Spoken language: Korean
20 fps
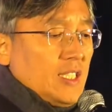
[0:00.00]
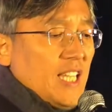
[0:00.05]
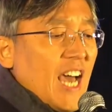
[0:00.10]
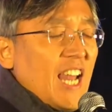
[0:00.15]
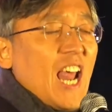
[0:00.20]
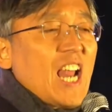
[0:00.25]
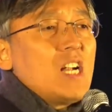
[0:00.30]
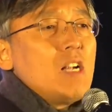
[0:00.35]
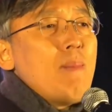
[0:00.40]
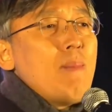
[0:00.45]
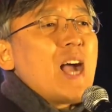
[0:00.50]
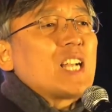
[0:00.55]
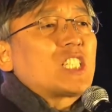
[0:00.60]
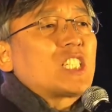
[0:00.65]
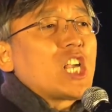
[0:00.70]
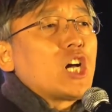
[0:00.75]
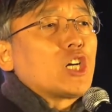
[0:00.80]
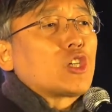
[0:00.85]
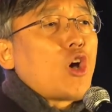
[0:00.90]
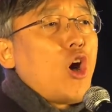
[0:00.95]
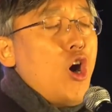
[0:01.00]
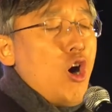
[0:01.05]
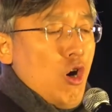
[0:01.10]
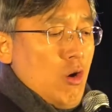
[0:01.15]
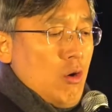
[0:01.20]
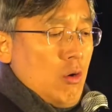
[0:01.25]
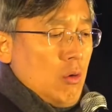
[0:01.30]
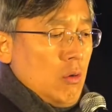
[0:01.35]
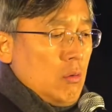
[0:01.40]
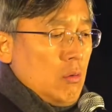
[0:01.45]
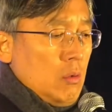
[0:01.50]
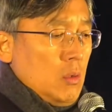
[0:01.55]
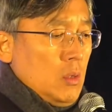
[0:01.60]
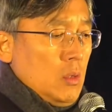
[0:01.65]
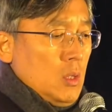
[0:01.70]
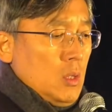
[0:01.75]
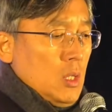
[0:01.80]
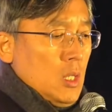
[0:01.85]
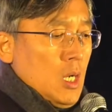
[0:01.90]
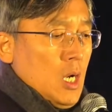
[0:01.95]
나라를 망쳤고
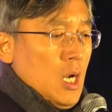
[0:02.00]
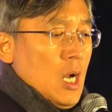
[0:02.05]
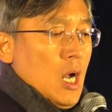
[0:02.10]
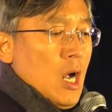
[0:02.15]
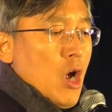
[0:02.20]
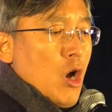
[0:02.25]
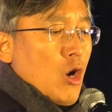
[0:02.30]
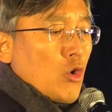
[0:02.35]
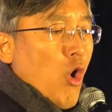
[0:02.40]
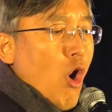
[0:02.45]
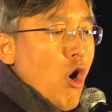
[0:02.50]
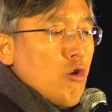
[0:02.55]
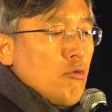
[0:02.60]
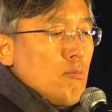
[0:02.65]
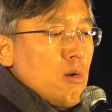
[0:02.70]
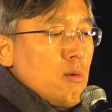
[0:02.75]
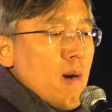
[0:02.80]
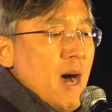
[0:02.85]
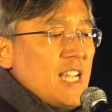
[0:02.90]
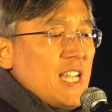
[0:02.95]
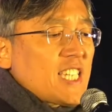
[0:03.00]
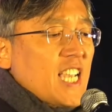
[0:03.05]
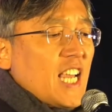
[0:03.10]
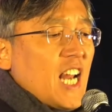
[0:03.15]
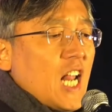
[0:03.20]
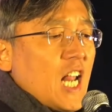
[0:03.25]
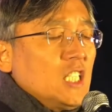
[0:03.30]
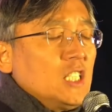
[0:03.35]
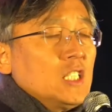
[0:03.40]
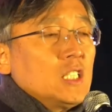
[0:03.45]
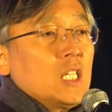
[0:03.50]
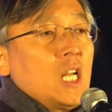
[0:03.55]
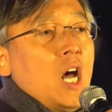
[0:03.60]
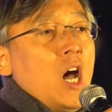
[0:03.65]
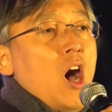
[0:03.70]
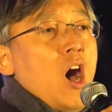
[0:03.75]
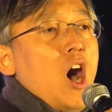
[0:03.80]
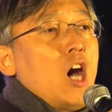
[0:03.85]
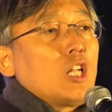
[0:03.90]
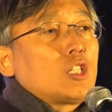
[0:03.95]
공부만 잘하는
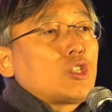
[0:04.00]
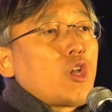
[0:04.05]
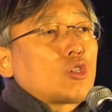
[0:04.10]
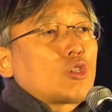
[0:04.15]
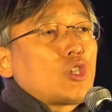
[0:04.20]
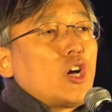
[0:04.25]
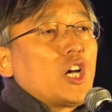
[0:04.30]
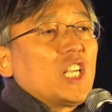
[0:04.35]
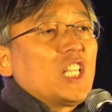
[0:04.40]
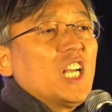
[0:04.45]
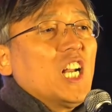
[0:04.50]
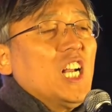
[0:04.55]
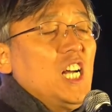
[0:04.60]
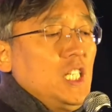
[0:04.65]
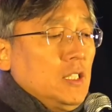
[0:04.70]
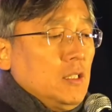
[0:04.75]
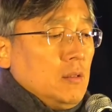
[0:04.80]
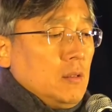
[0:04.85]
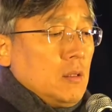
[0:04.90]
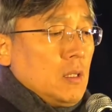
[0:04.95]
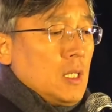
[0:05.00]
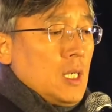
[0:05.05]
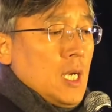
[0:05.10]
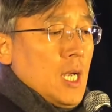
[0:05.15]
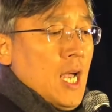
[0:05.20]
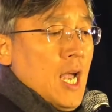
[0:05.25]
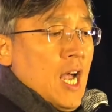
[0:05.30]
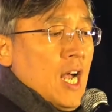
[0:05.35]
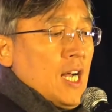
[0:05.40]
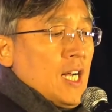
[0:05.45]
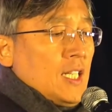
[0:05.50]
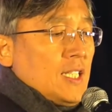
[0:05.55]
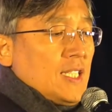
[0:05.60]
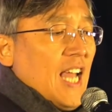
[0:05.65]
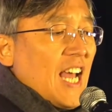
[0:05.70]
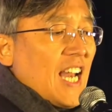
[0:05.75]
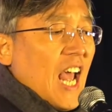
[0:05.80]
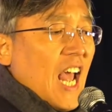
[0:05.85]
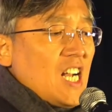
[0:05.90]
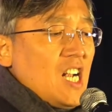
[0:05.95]
헛똑똑이들은
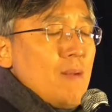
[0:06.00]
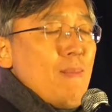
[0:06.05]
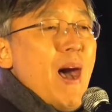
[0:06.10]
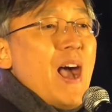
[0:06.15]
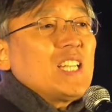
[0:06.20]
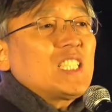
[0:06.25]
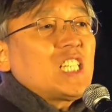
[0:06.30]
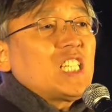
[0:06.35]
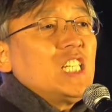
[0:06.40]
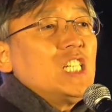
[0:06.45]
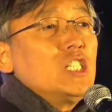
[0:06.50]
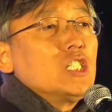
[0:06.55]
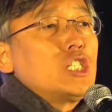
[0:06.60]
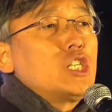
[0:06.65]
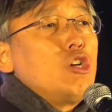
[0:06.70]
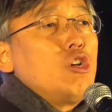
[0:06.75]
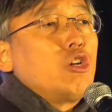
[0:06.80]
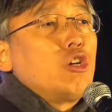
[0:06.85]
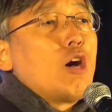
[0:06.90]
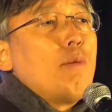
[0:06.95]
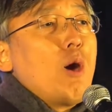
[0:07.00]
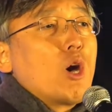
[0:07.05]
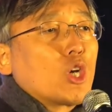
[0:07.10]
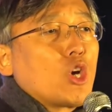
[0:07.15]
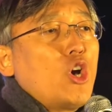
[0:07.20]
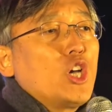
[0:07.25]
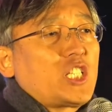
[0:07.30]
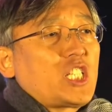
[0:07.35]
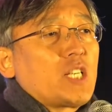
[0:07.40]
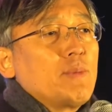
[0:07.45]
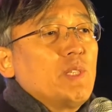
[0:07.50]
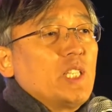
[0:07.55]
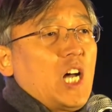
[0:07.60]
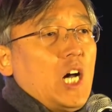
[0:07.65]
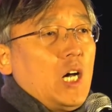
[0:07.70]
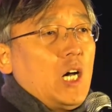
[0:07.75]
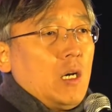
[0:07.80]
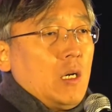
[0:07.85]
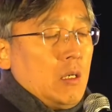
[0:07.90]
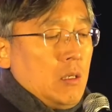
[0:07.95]
나라를 망치는 줄도 모르고
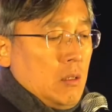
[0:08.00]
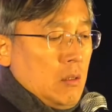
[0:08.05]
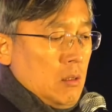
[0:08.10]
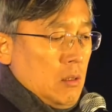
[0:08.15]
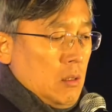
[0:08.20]
있습니다.